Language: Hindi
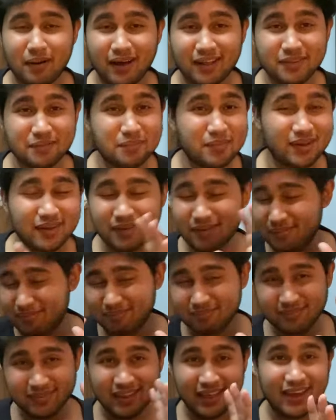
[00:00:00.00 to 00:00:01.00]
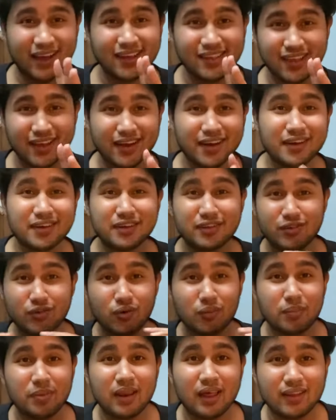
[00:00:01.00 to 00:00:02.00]
बाद में देखा जाएगा किसी
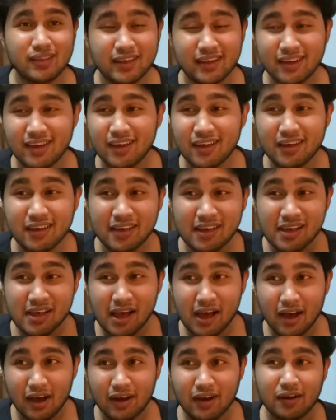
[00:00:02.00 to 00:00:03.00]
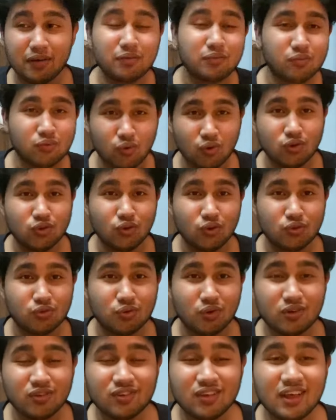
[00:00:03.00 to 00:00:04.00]
को पिला देंगे कोई दोस्त
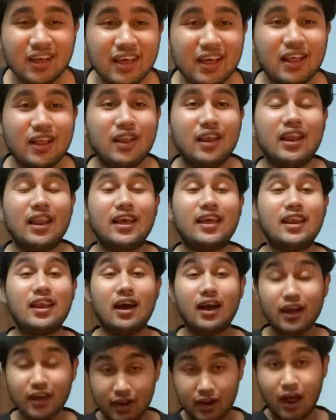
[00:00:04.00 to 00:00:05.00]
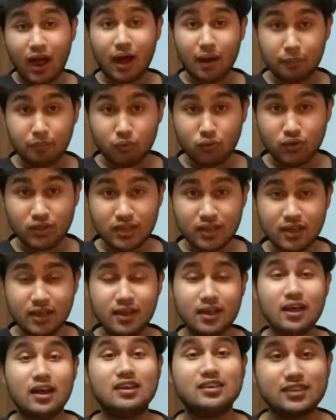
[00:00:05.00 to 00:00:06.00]
वोस्त लेकिन अगर आपको ये
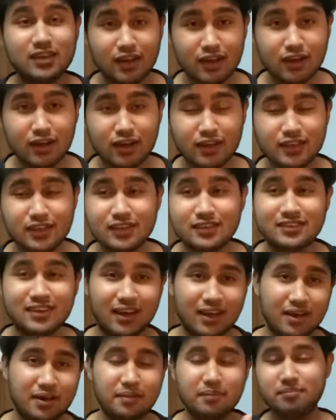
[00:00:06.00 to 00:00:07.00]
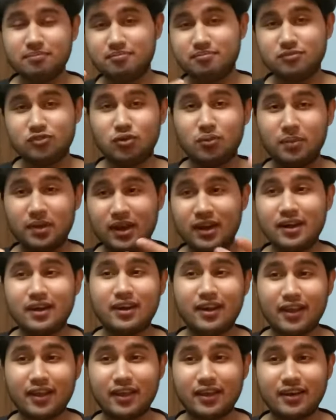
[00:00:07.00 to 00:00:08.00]
अच्छा लगा ये चाय जो मैंने
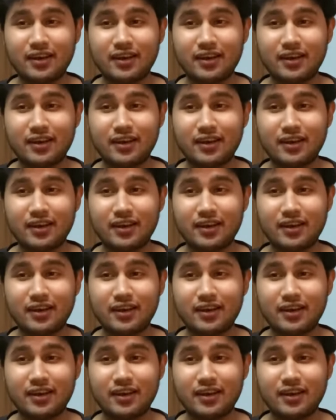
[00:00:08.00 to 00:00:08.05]
ट्राई